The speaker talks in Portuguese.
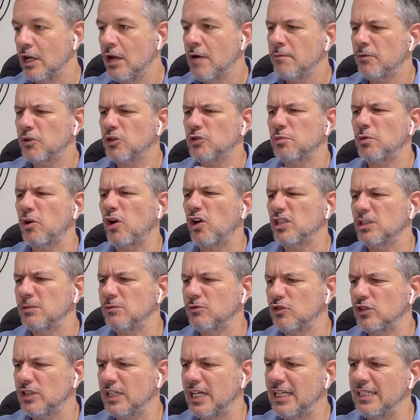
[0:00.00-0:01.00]
para os
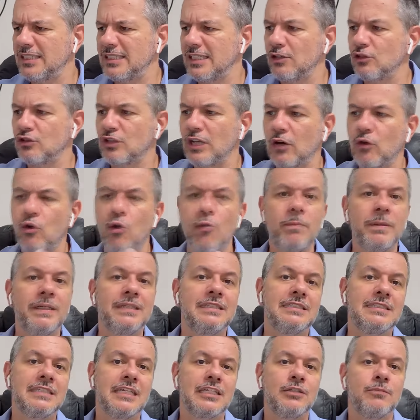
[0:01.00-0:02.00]
próximos três anos, a Gol
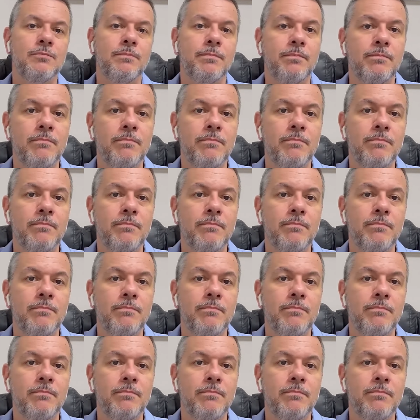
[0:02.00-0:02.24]
precisa de